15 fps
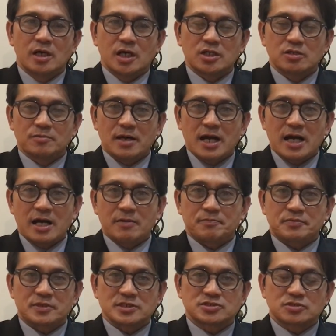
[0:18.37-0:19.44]
ano ba ang
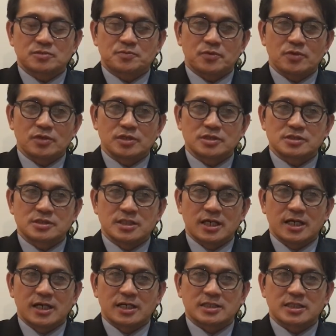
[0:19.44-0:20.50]
pressure point
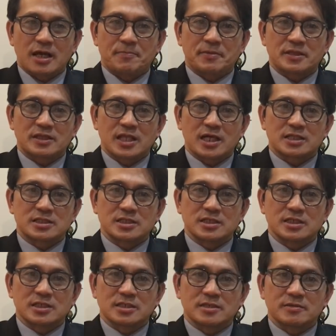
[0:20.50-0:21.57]
na dapat
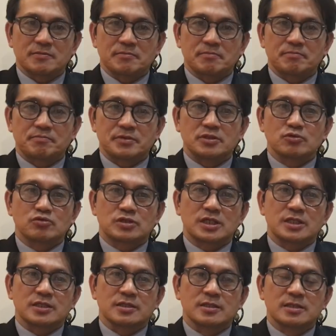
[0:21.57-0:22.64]
nating
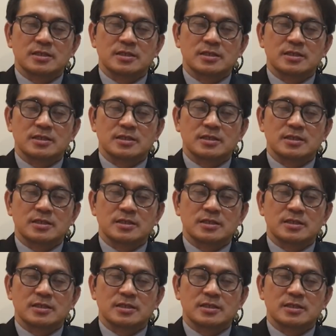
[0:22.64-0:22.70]
pindutin